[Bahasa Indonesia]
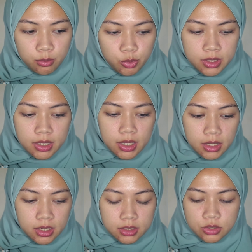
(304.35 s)
keputihan
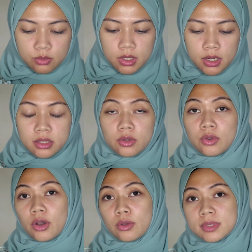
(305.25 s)
ya cuman nggak tahu
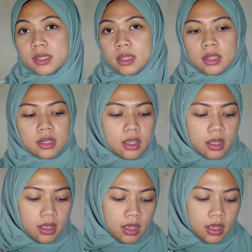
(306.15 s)
kalau misalnya dia